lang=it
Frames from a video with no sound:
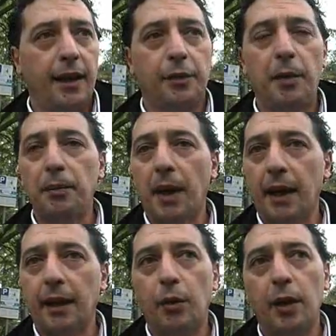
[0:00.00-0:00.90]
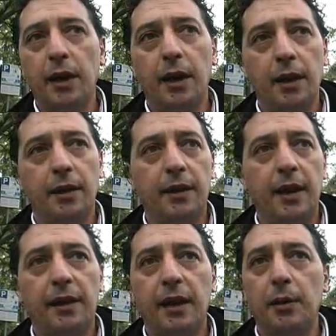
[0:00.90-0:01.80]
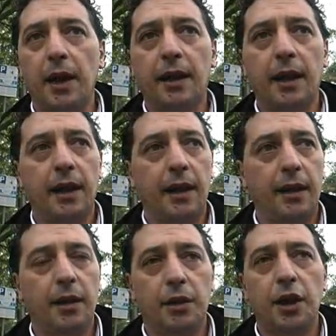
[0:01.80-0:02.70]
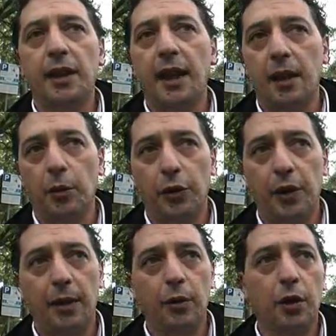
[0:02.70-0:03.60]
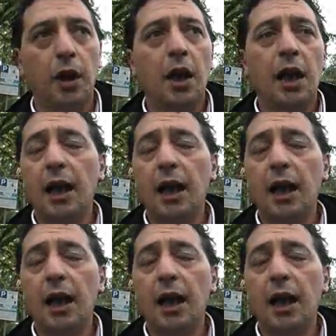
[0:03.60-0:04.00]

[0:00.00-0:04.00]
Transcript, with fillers: smembrate e quindi si rischia di perdere centinaia di posti di lavoro.